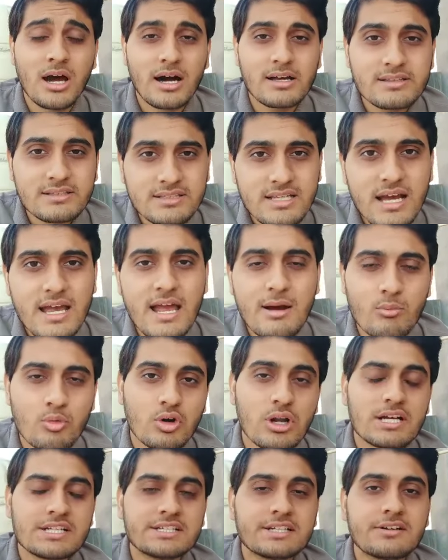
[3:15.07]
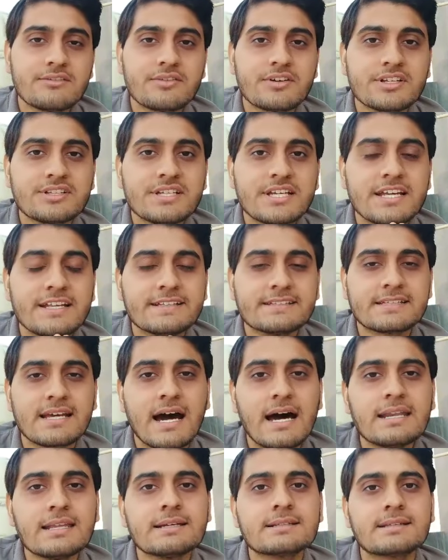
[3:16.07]
अच्छा या बुरा सिर्फ किसी
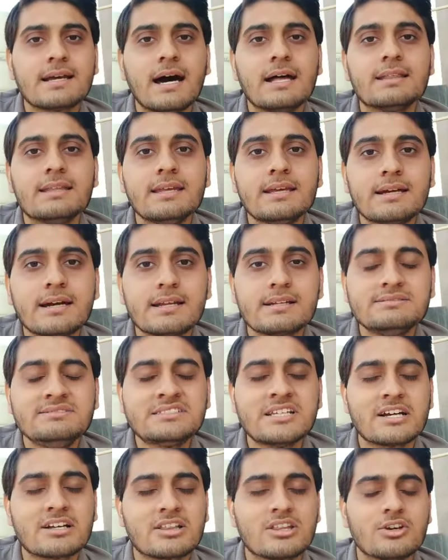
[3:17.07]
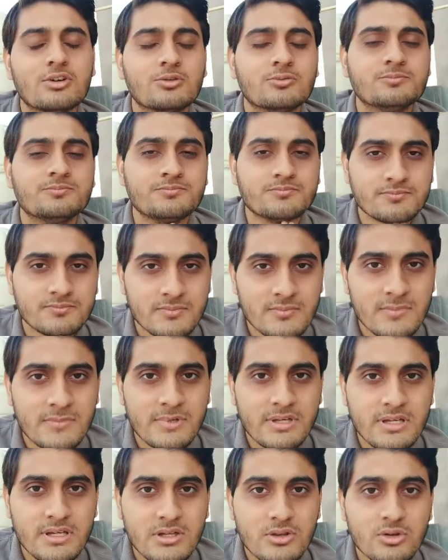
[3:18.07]
इंसान के साथ ही कर सकते हो
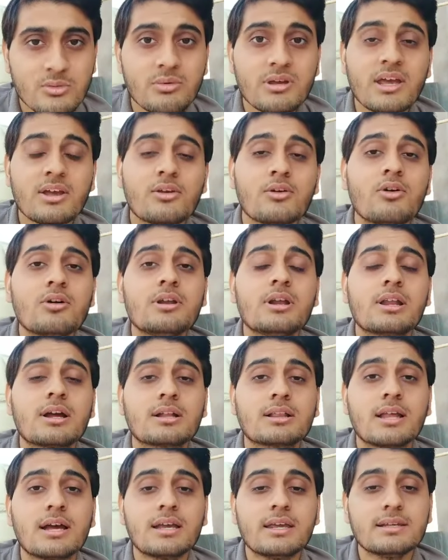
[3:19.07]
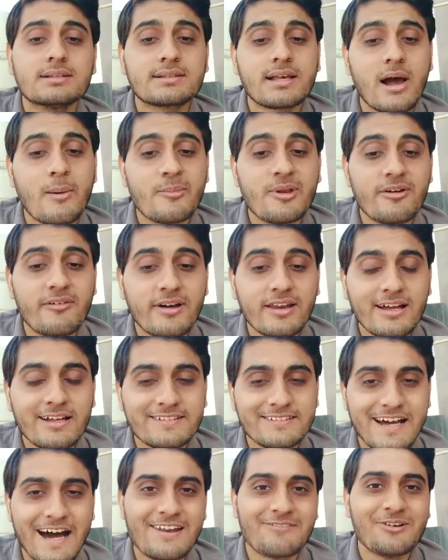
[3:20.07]
तुम्हें यह क्यों नहीं लगता कि सामने वाला
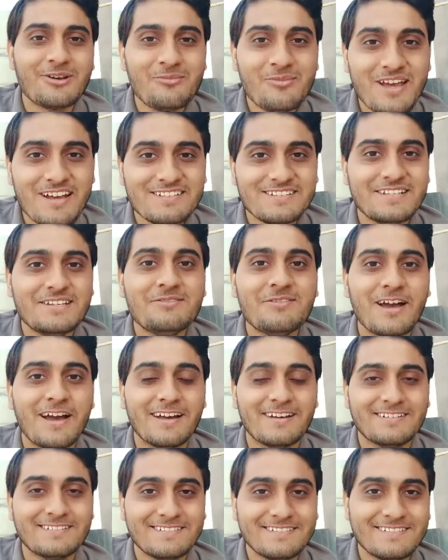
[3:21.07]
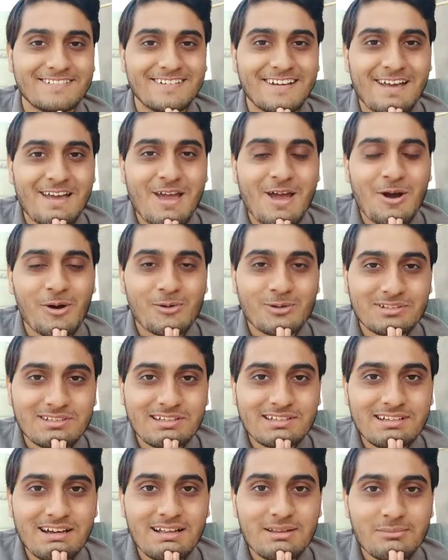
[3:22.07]
जानवर भी एक जीव है
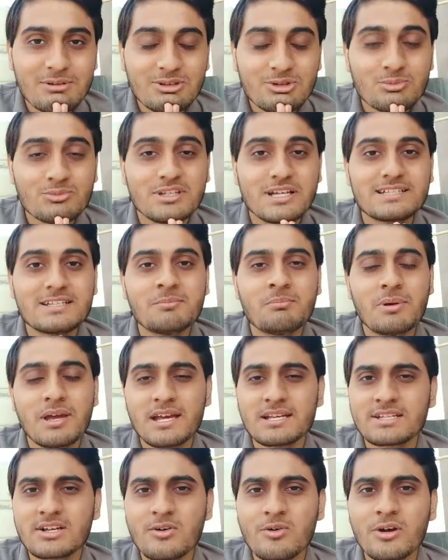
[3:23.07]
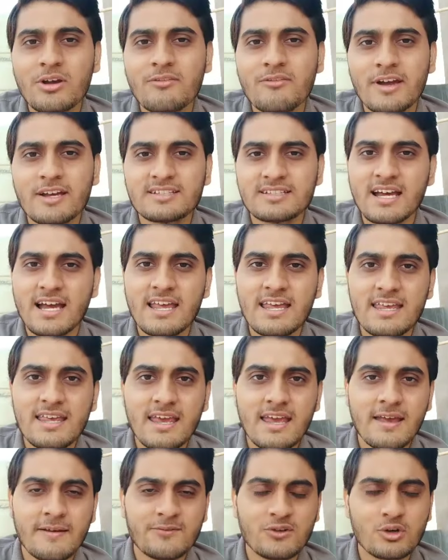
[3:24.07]
उसके साथ भी तुम जैसे पेश आओगे वैसा ही
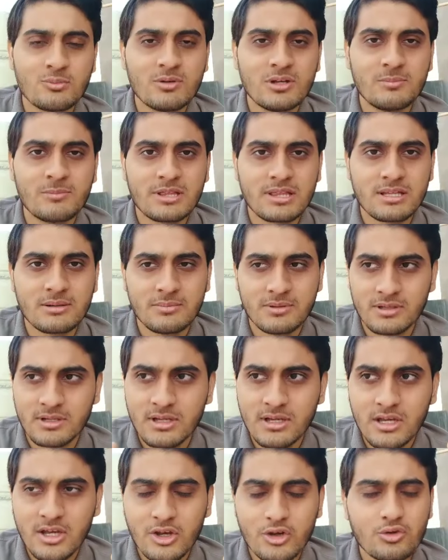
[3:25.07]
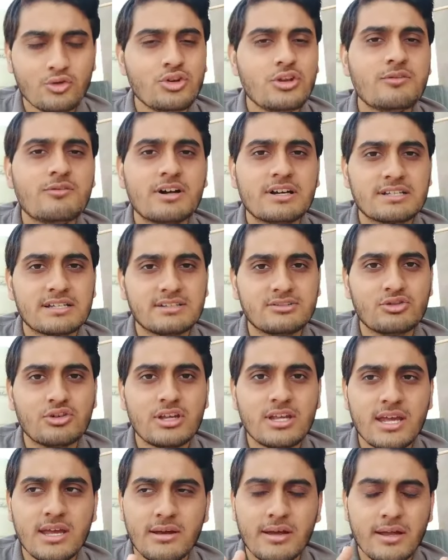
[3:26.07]
ये जो भी मतलब यूनिवर्स है जो
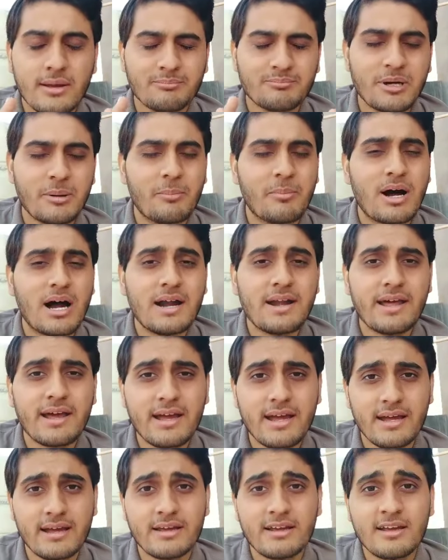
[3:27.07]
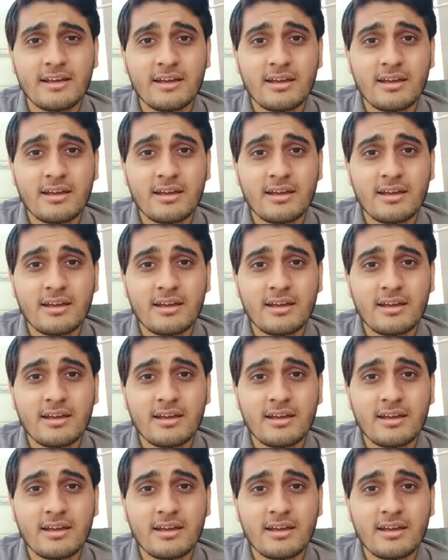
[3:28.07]
ये ब्रह्मांड है